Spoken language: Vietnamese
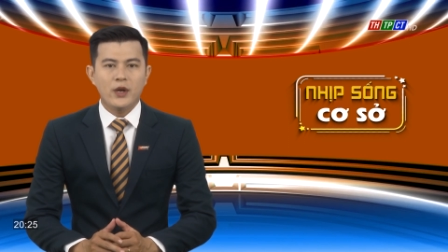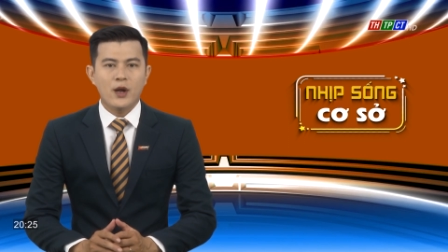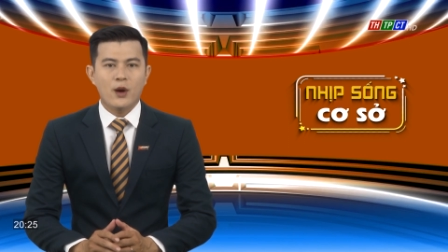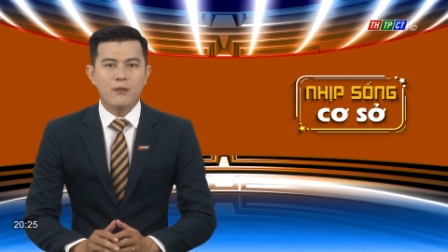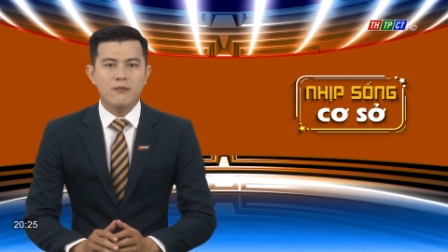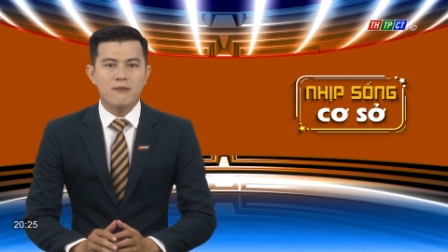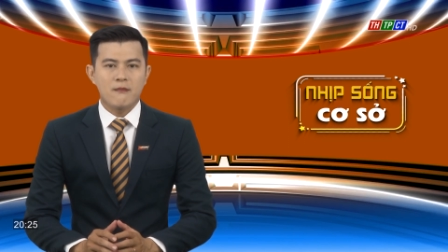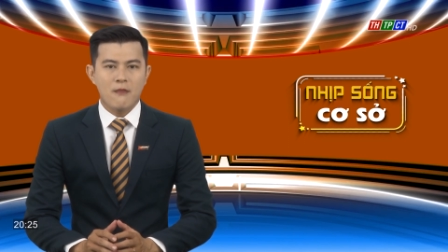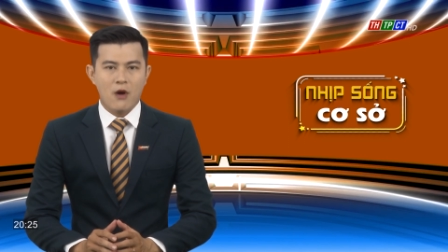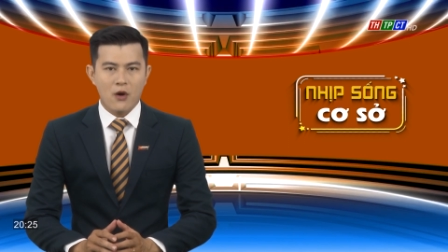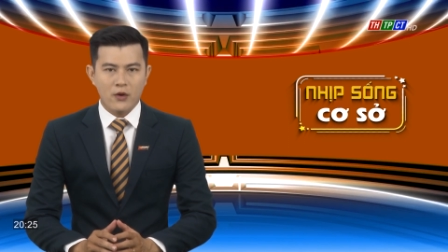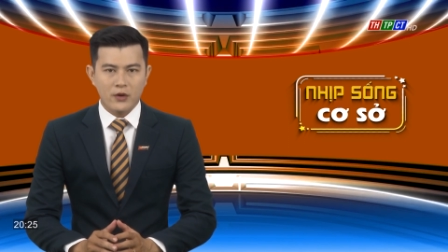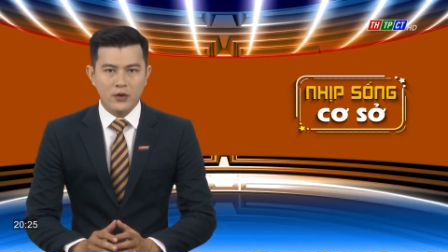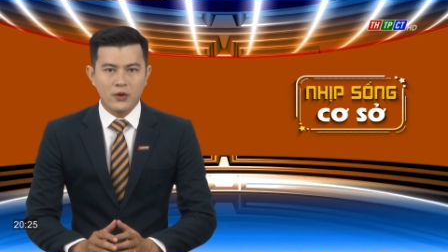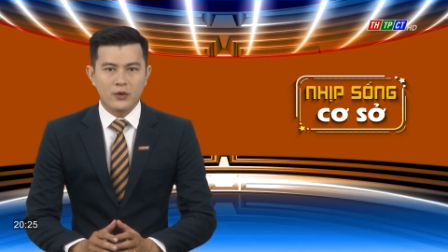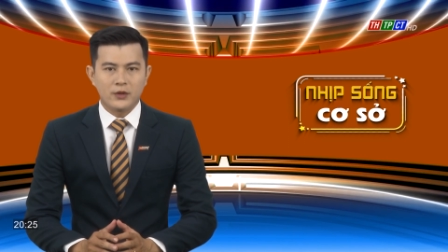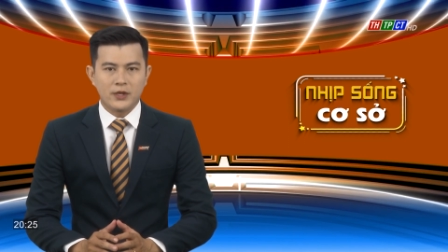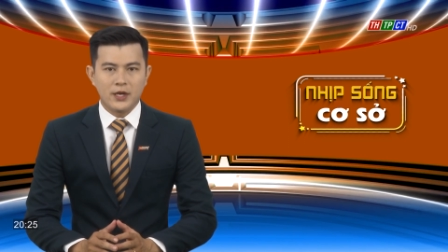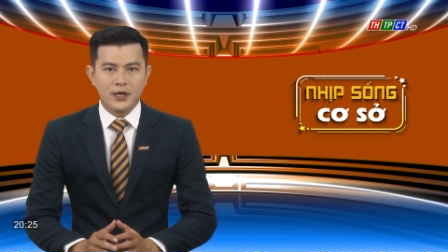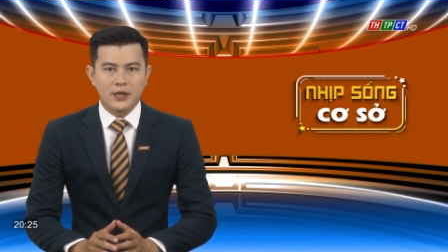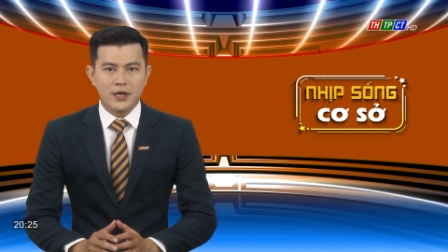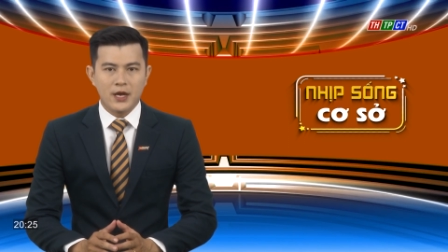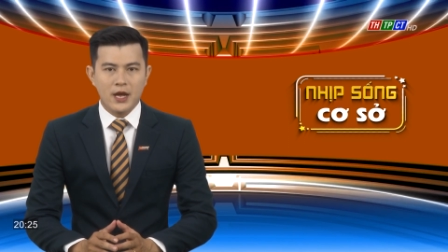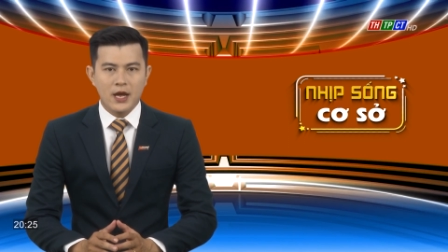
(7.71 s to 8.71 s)
động mọi nguồn
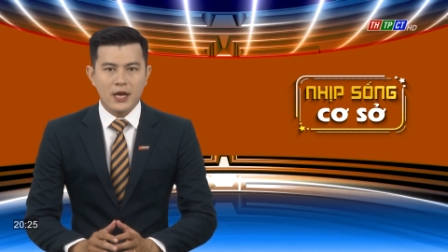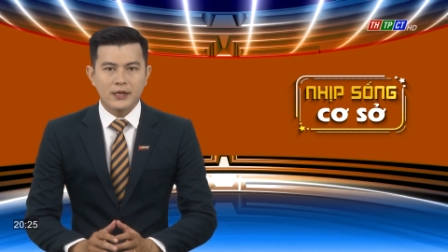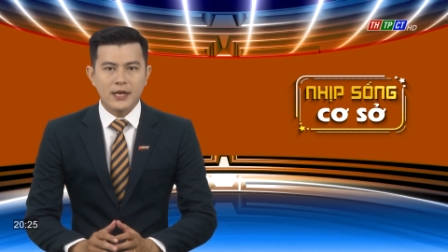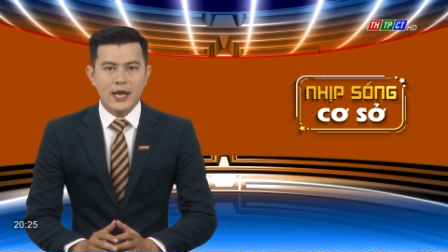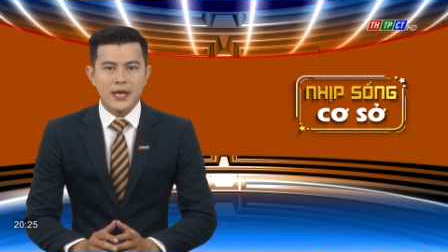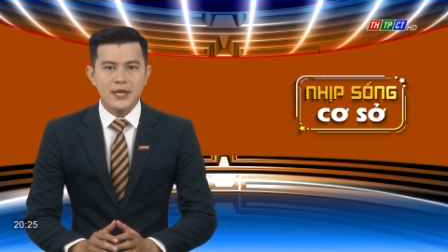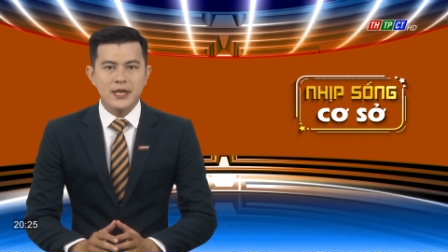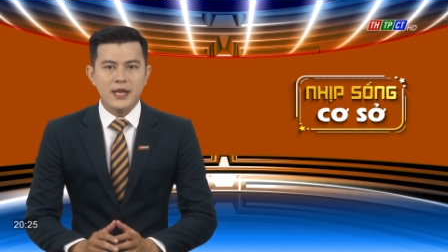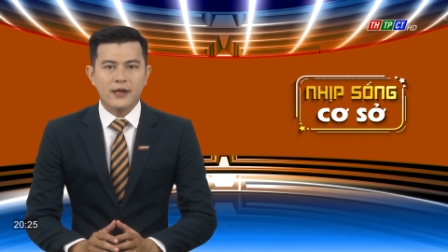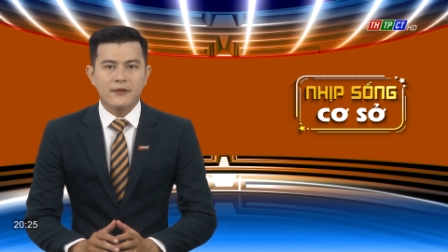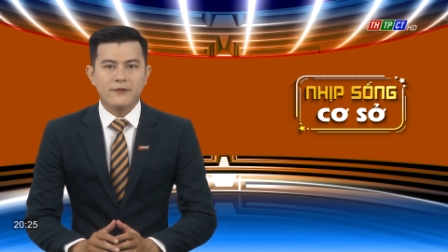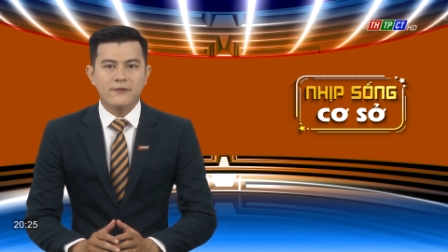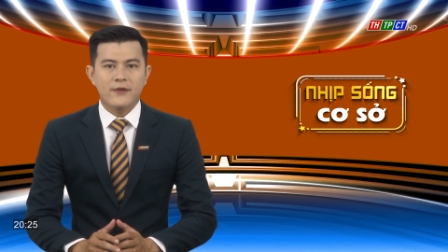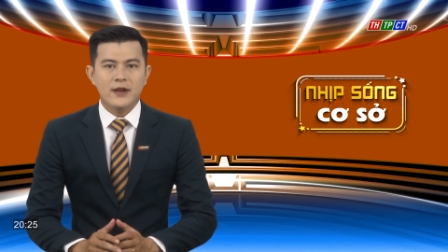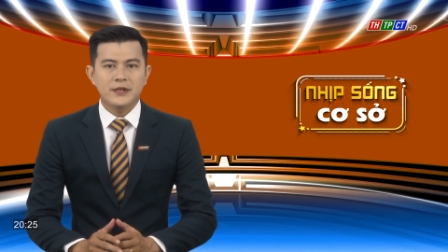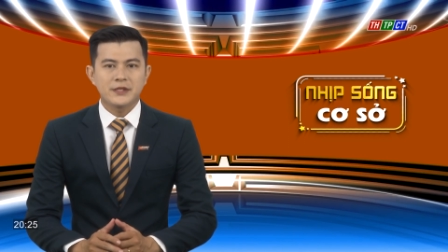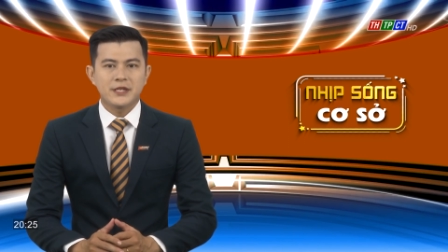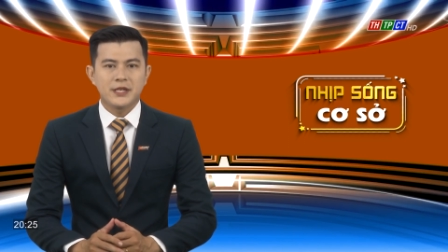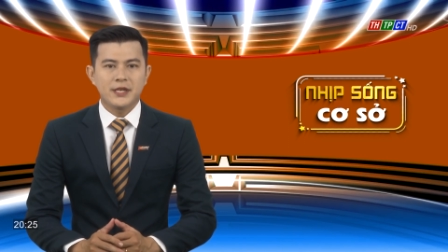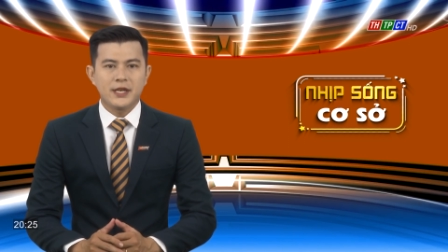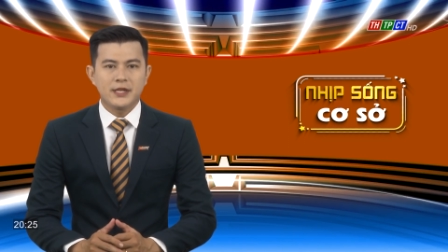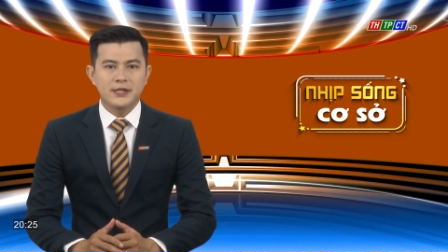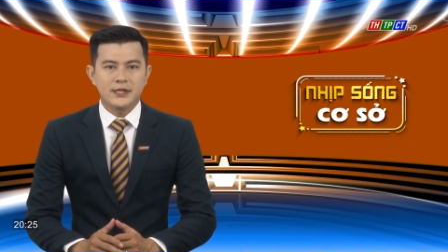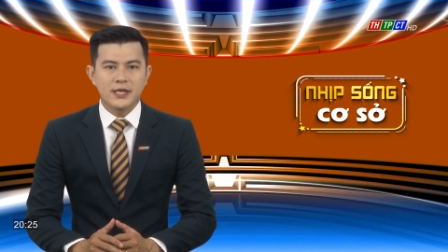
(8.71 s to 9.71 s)
lực để nhanh phát
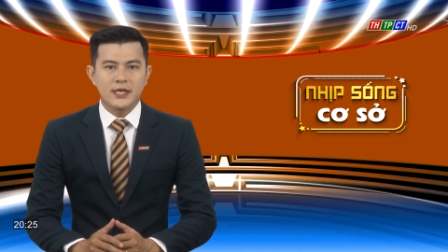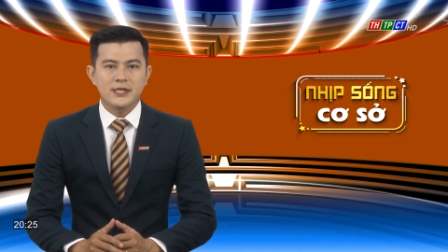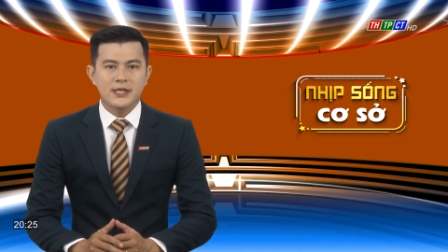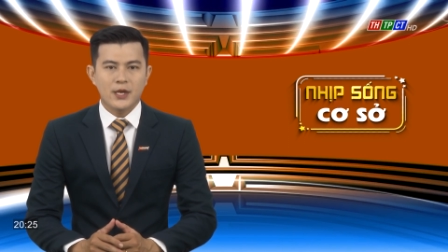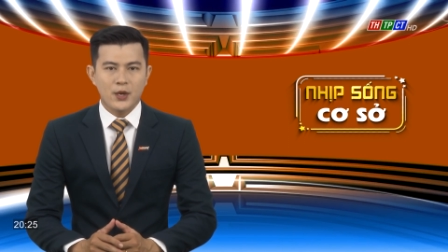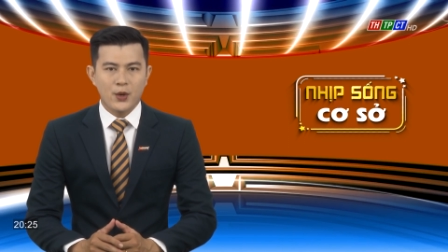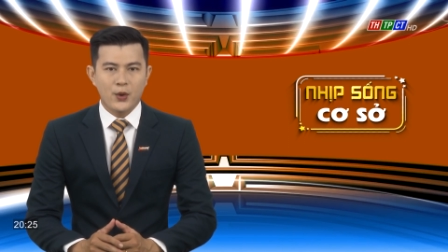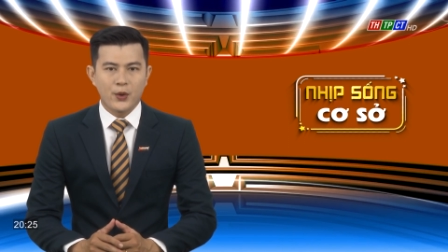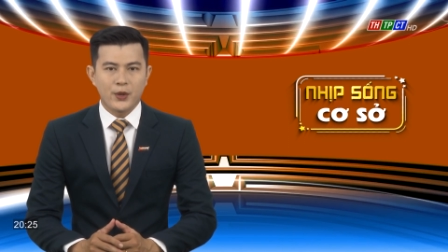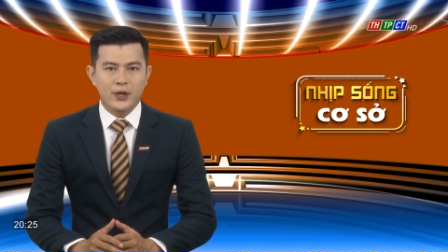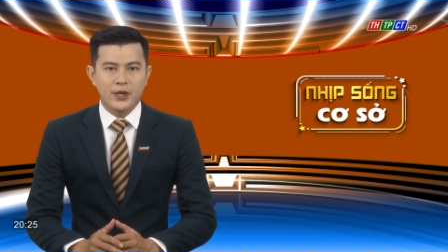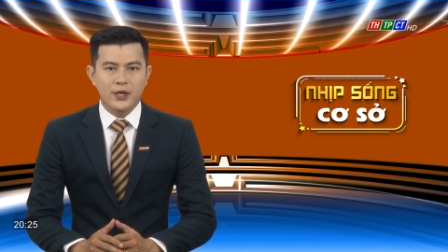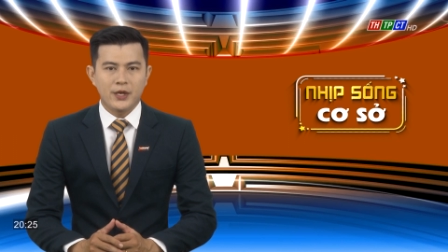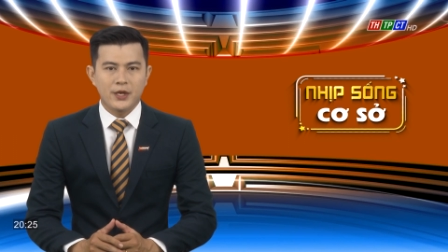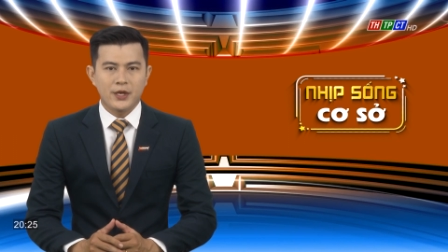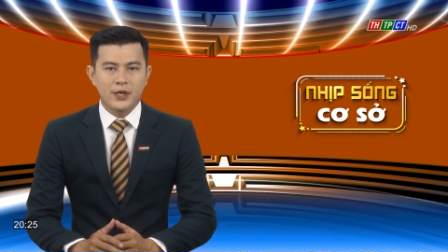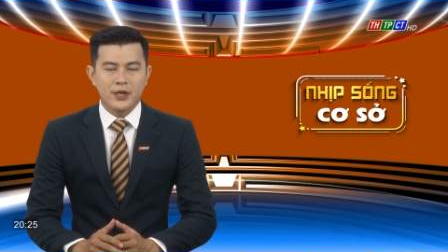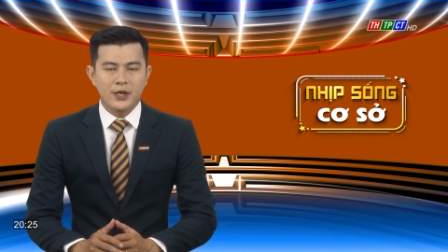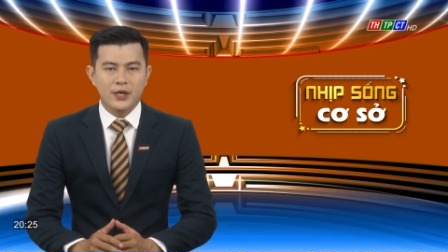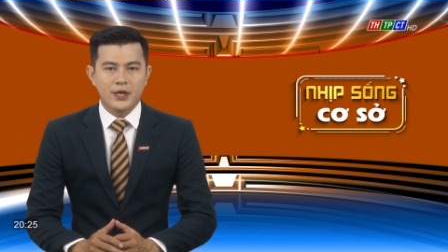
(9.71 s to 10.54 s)
triển kinh tế xã hội.